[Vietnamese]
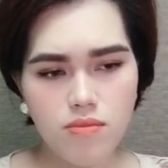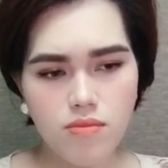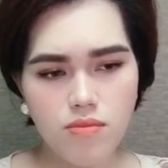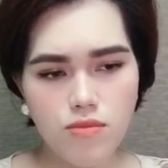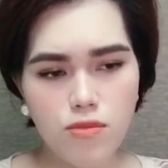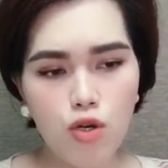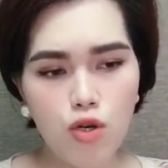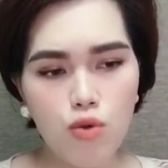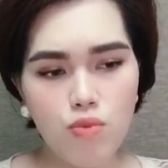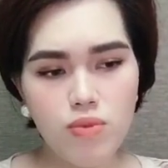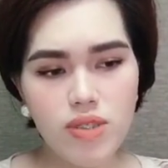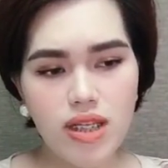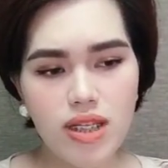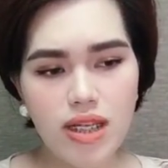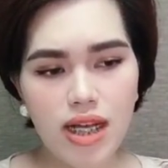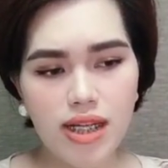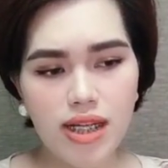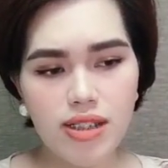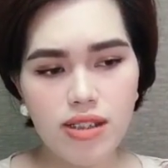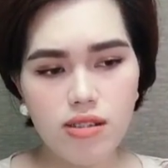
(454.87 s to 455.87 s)
Tôi cũng xin
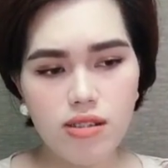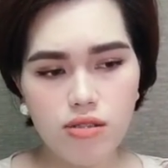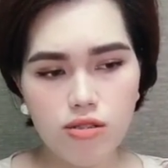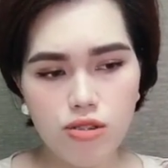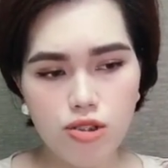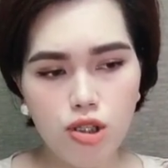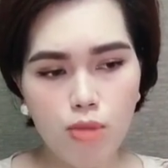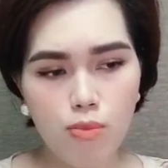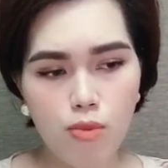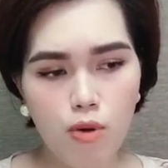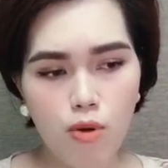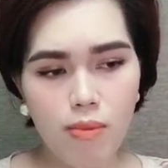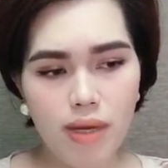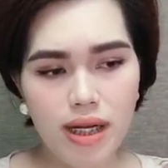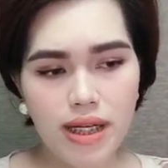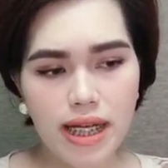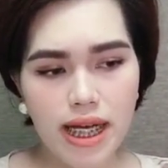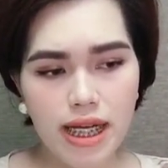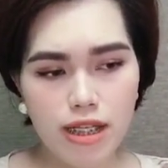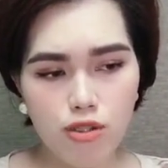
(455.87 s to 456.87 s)
anh đừng cho bố
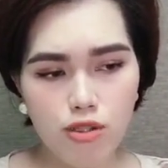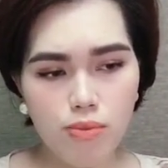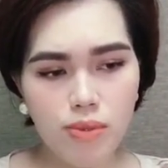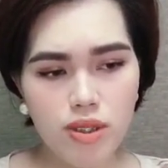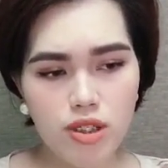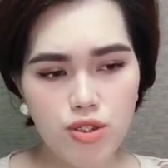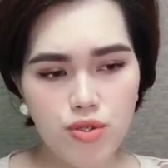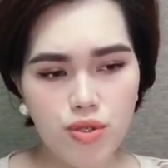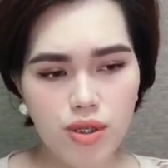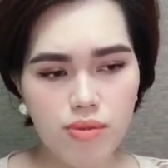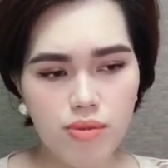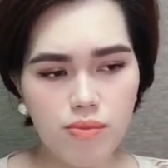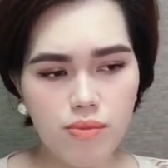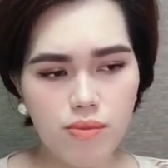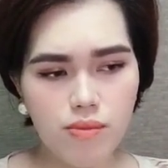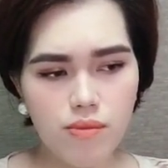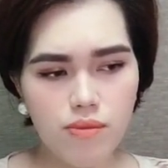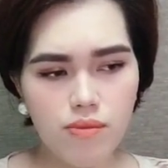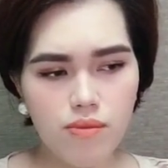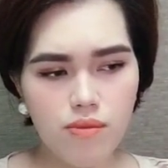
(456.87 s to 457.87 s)
mẹ đẻ tôi biết chuyện.
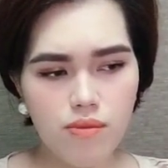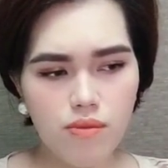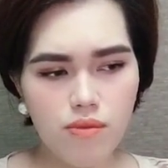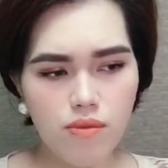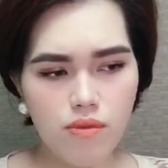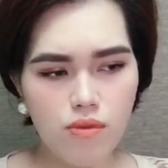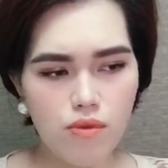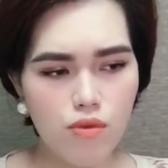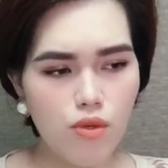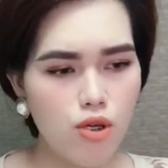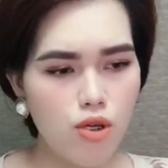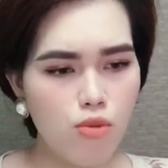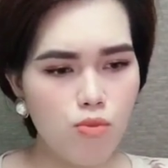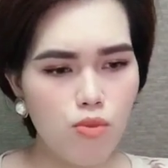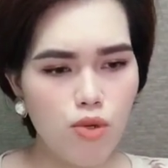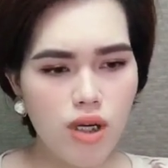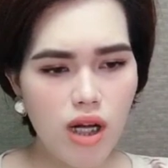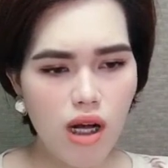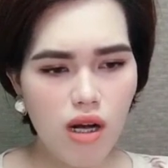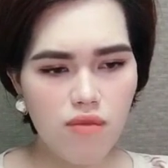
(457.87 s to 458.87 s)
Tôi không
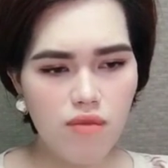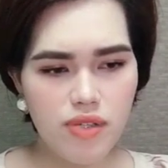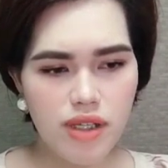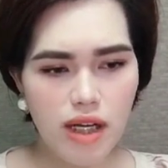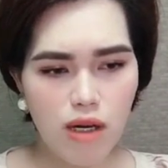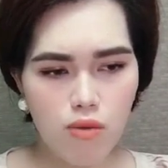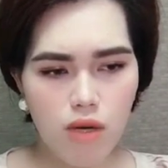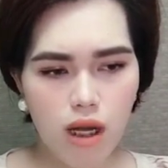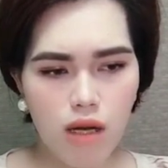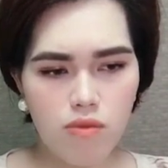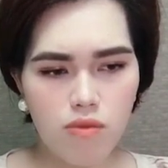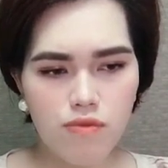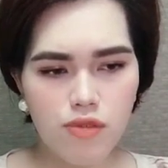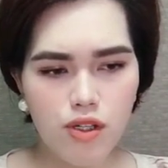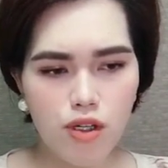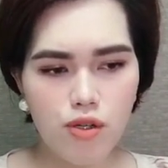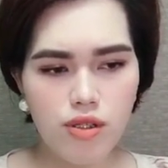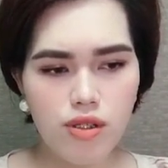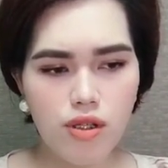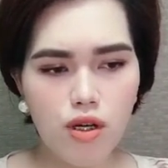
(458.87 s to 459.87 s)
muốn họ phải đau lòng vì
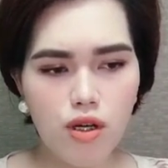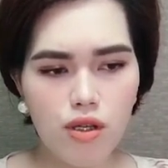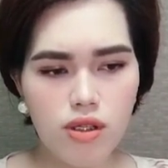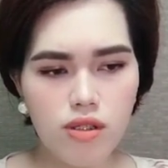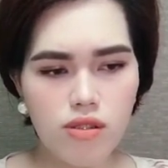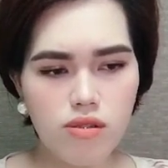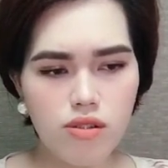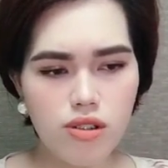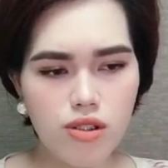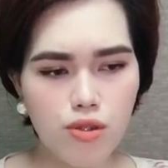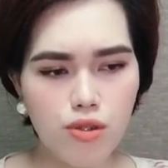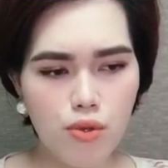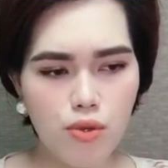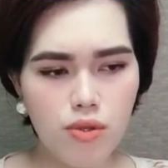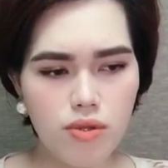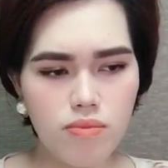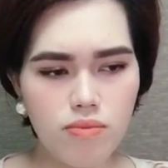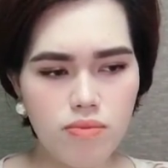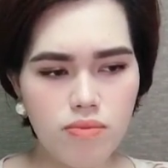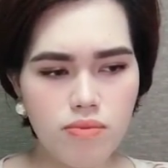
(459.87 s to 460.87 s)
có đứa con hư như tôi
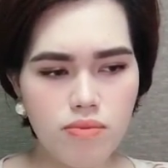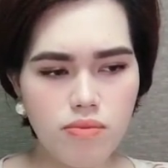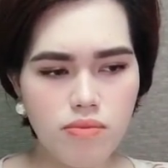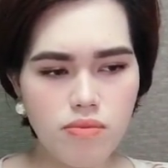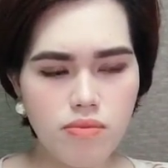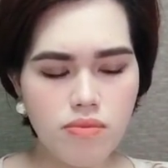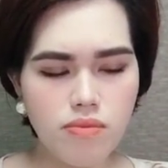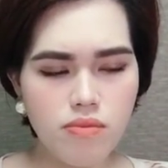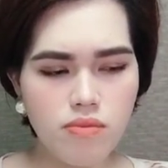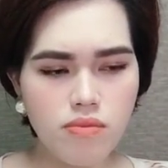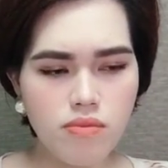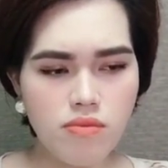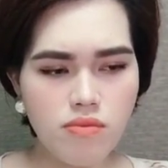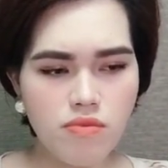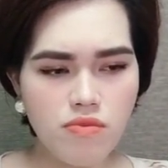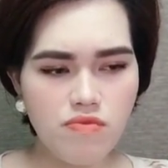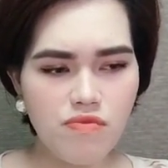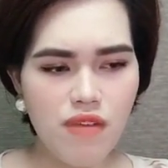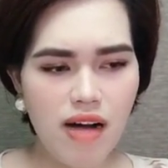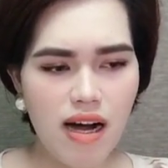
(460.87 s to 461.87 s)

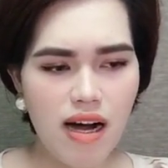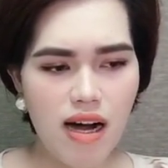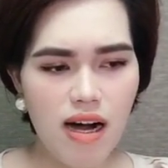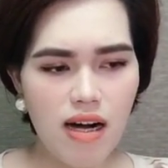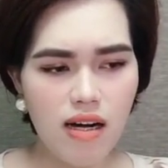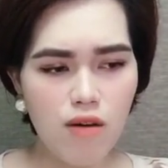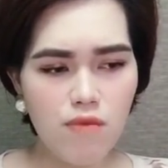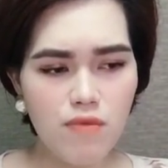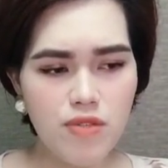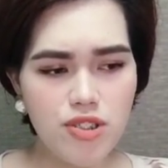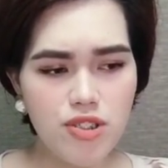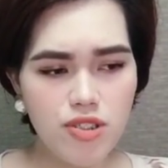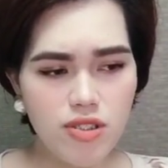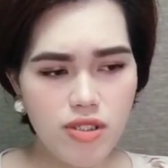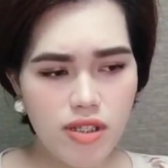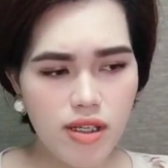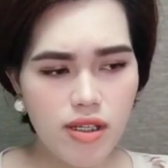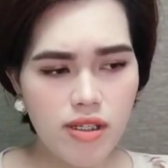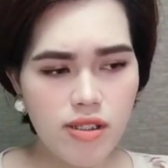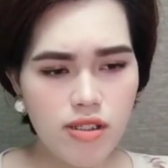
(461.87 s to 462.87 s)
và không phải chứng
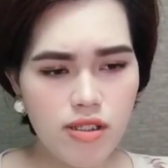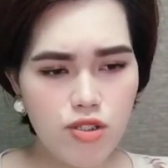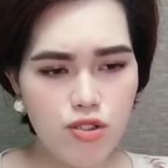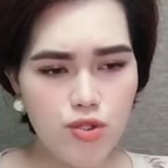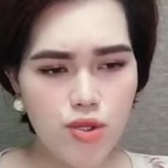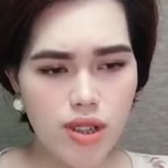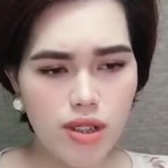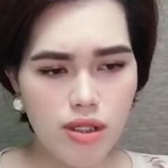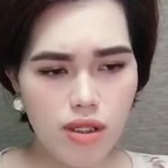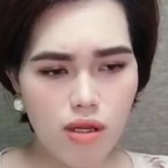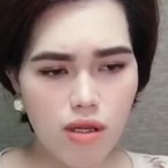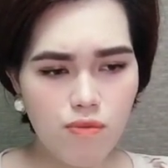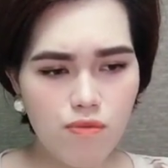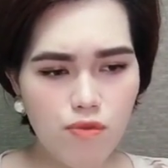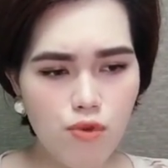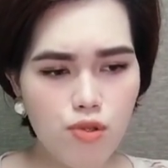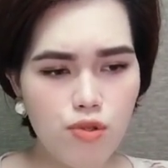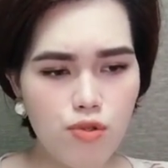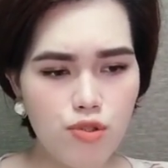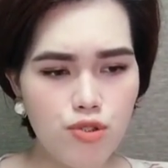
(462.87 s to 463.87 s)
kiến những chuyện không
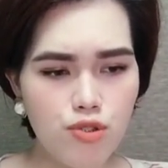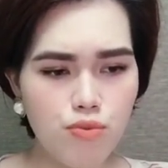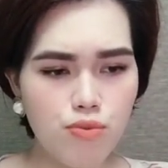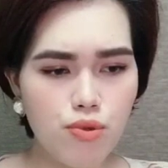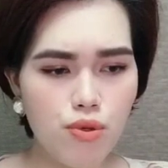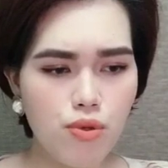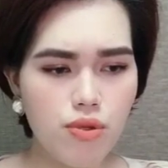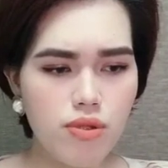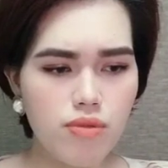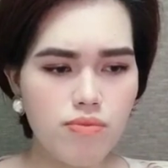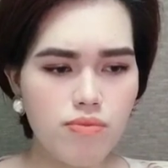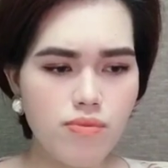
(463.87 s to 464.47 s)
vui của chúng tôi.